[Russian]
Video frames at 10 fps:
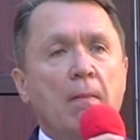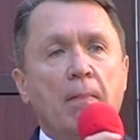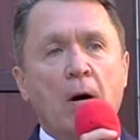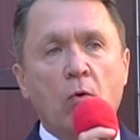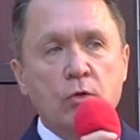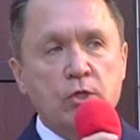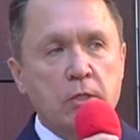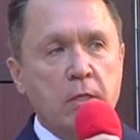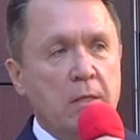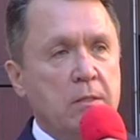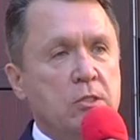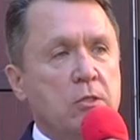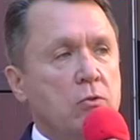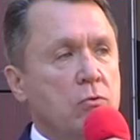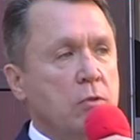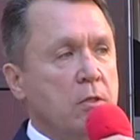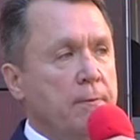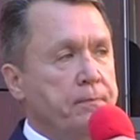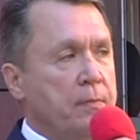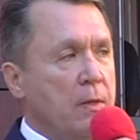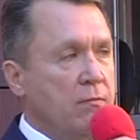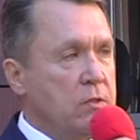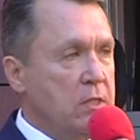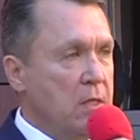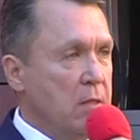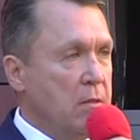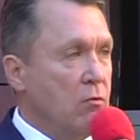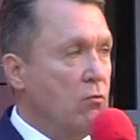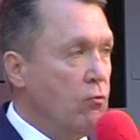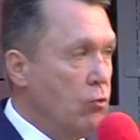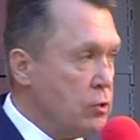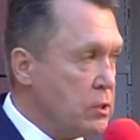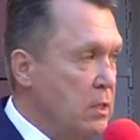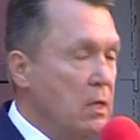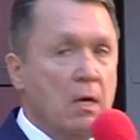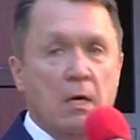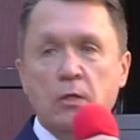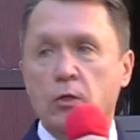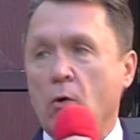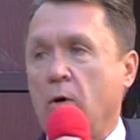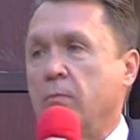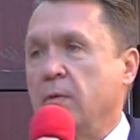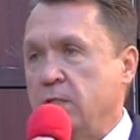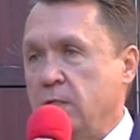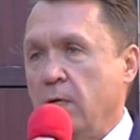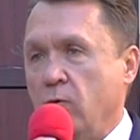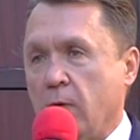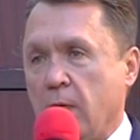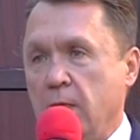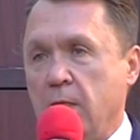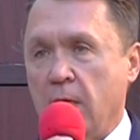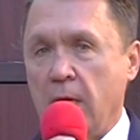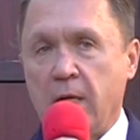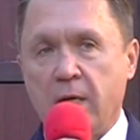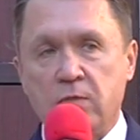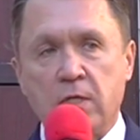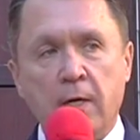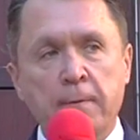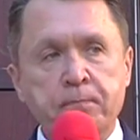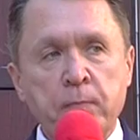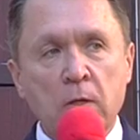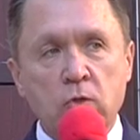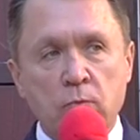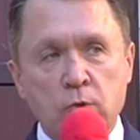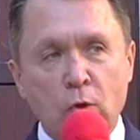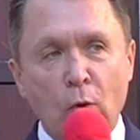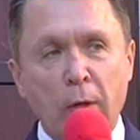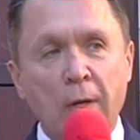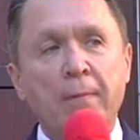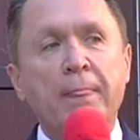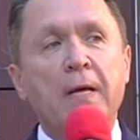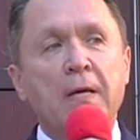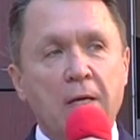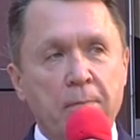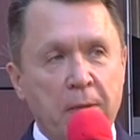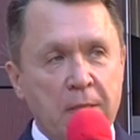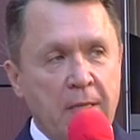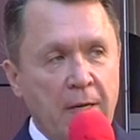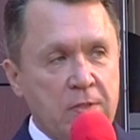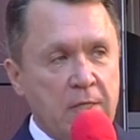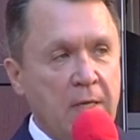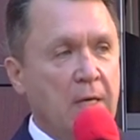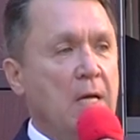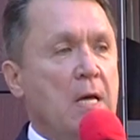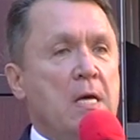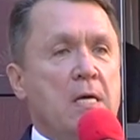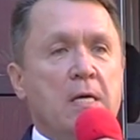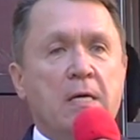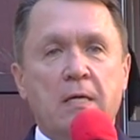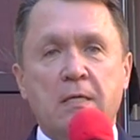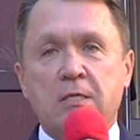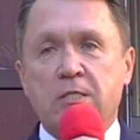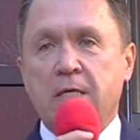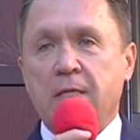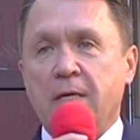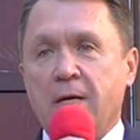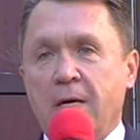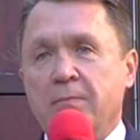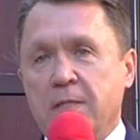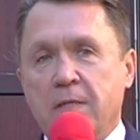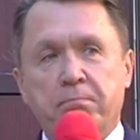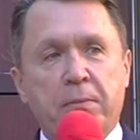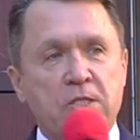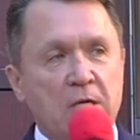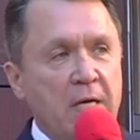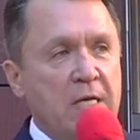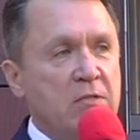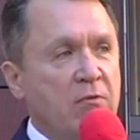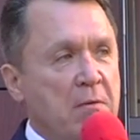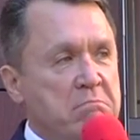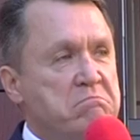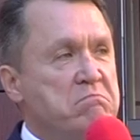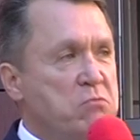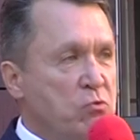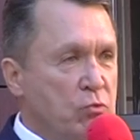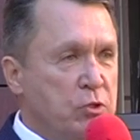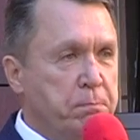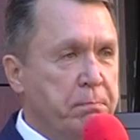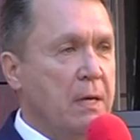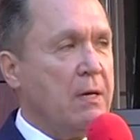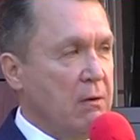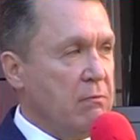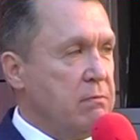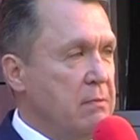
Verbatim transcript: научные институты, все вузы трех областей Украины, Харьковской, Сумской и Полтавской. И с этой грамотой пожелать вам успехов